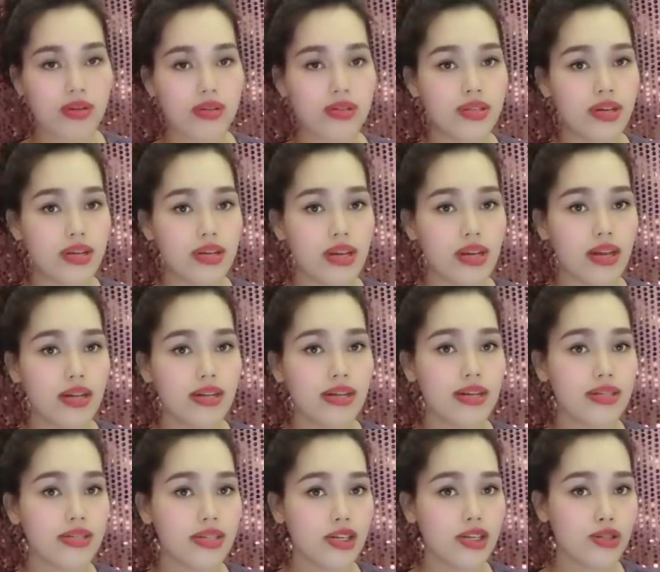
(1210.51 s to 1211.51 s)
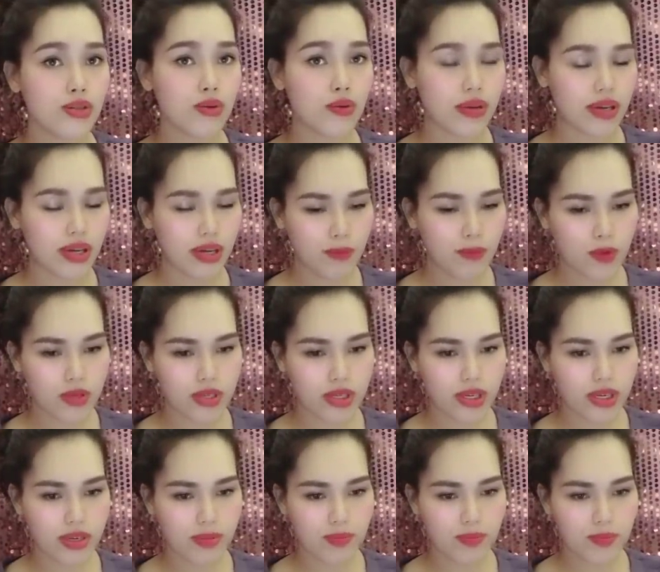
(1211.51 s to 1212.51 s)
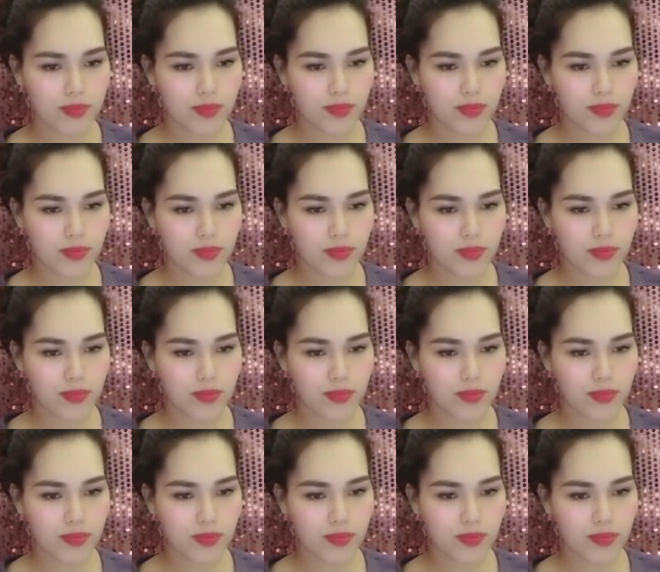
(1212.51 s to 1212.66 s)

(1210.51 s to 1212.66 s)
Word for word: dẫn đến cái chết tội nghiệp của chị.